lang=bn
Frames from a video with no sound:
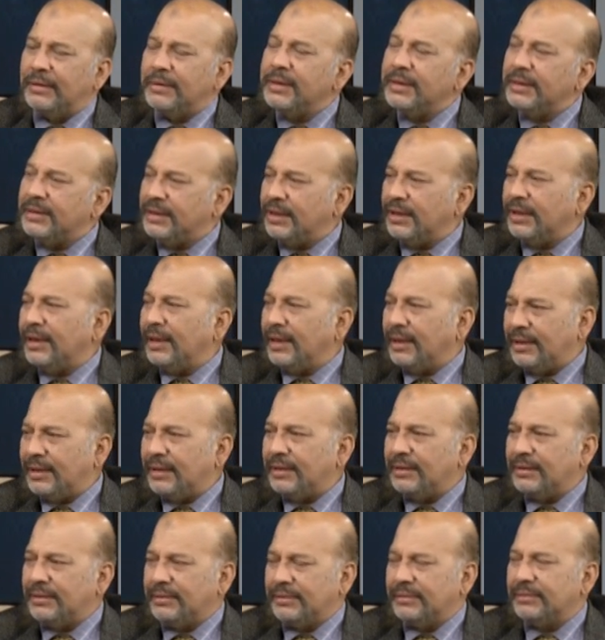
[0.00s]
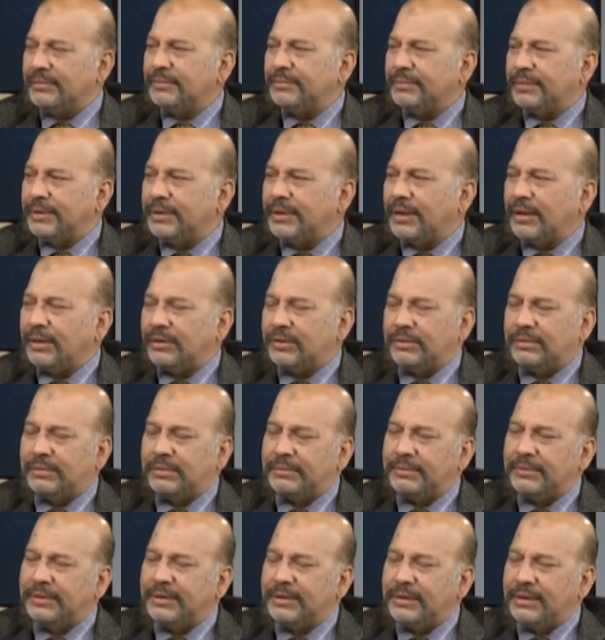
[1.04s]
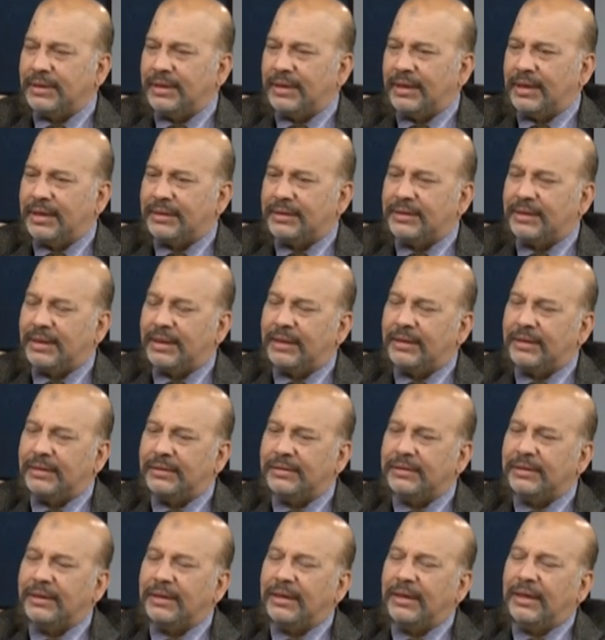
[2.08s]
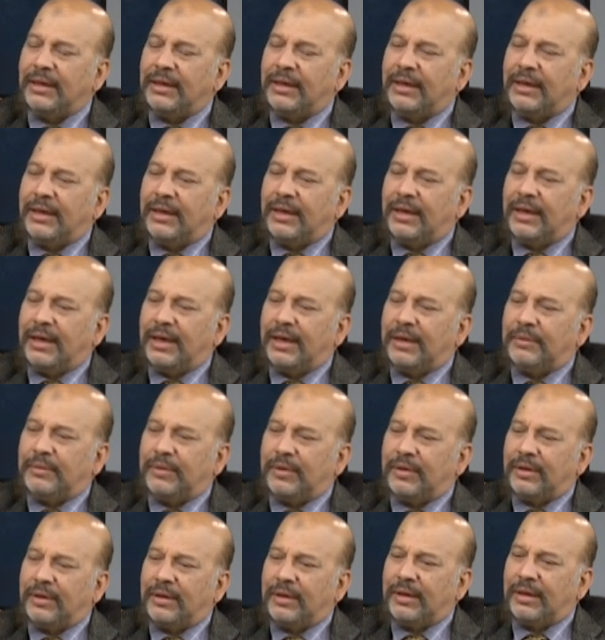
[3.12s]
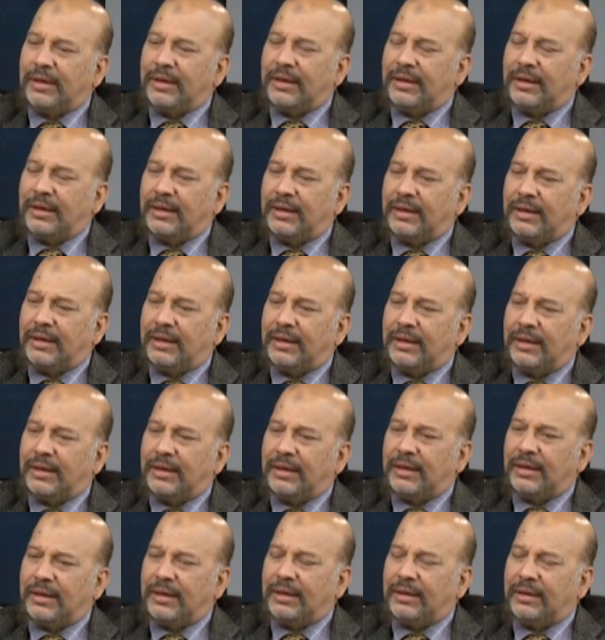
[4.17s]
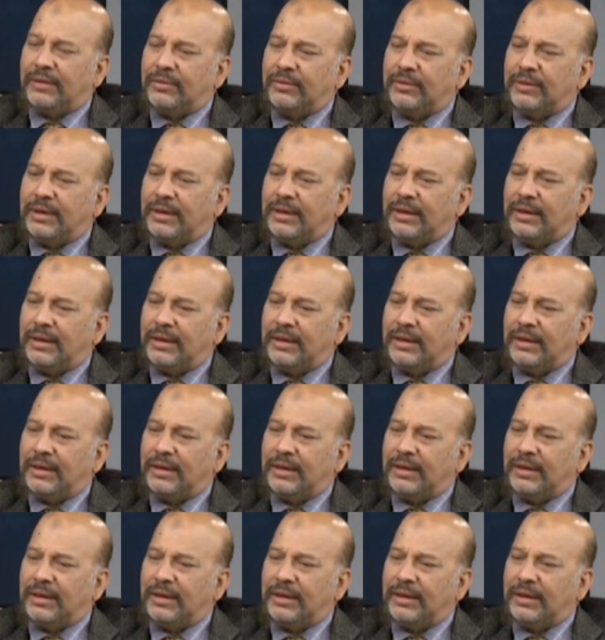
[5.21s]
ইঞ্জিনিয়ার আচ্ছা। পেশাগতভাবে ইঞ্জিনিয়ার ছিলেন এবং উনি